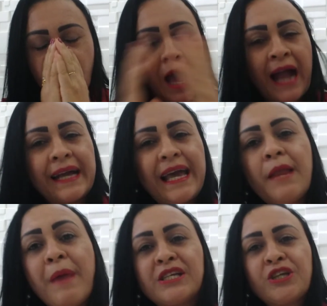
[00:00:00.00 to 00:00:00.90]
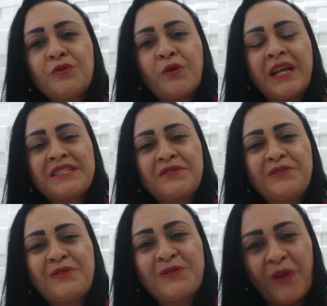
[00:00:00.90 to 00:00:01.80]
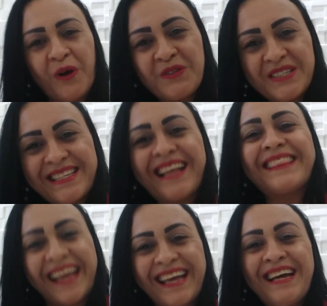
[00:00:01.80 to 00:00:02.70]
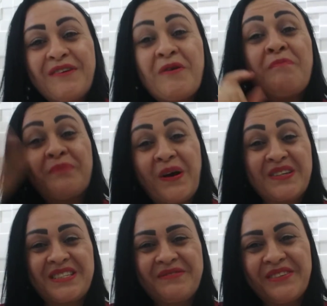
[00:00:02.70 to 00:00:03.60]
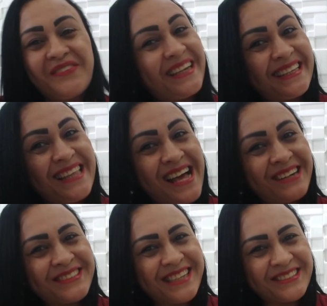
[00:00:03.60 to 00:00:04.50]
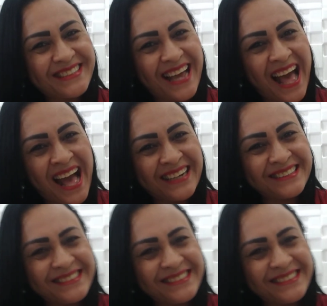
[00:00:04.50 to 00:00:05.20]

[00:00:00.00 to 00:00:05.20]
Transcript: aquele beijão no coração de todos e até o próximo vídeo. Tchau, tchau!